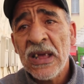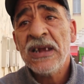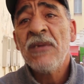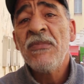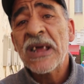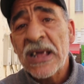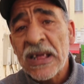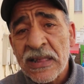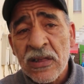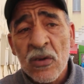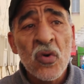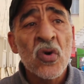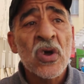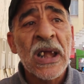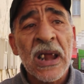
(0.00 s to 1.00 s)
حنا ملي
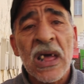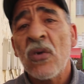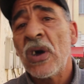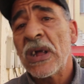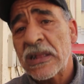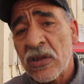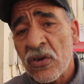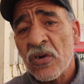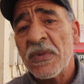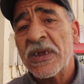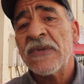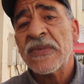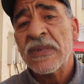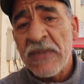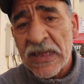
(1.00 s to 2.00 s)
كنسولو كنلقاو هاد الديور
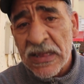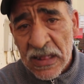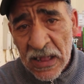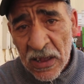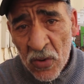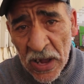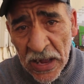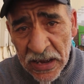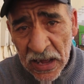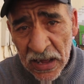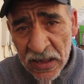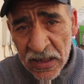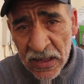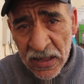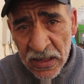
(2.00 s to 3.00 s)
ماشي بسميت الديوانه
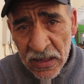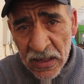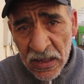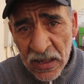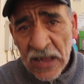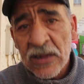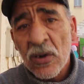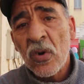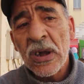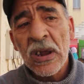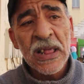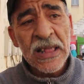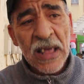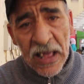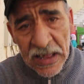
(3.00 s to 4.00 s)
هذا هو
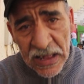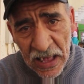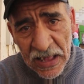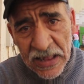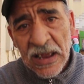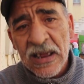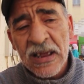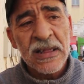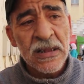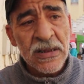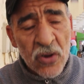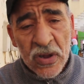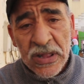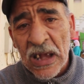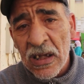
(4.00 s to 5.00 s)
هذه
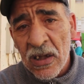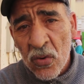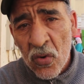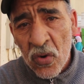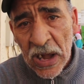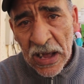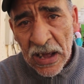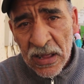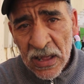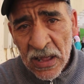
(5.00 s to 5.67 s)
النقطه الاولى